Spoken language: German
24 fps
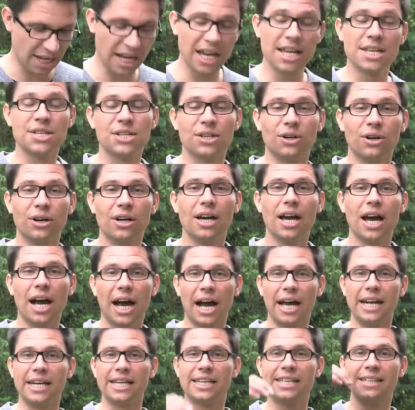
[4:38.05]
Also,
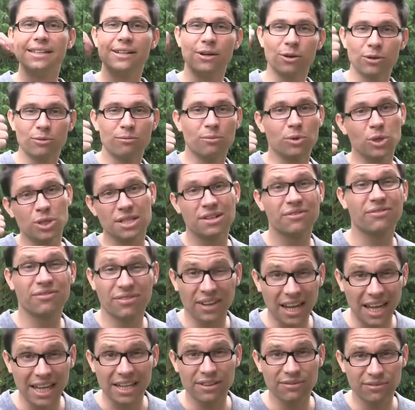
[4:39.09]
eine Keynote muss
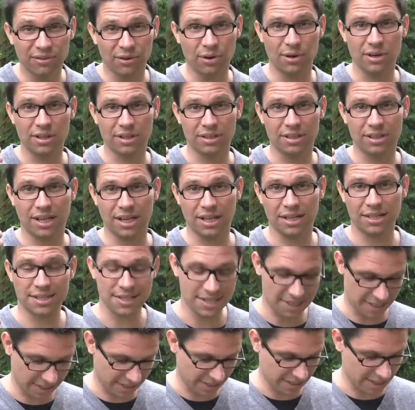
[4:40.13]
frei vorgetragen
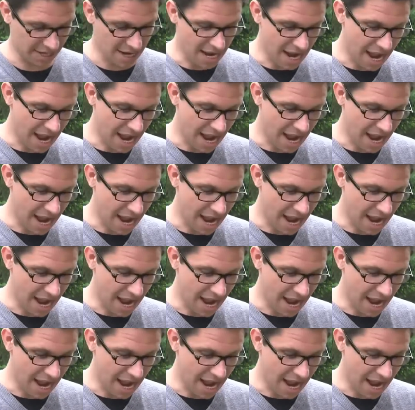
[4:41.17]
sein.